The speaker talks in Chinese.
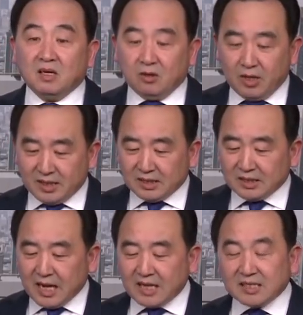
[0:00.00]
所以
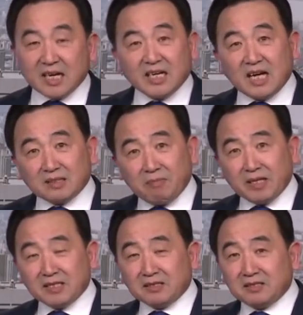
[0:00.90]
在这样的
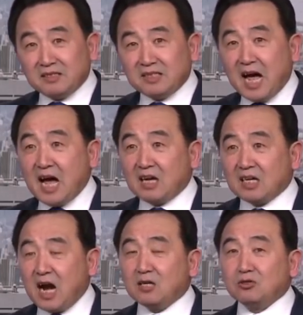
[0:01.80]
背景之下，
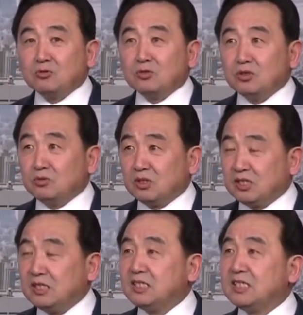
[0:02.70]
卡尔松就
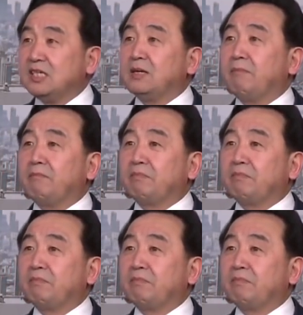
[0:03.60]
直接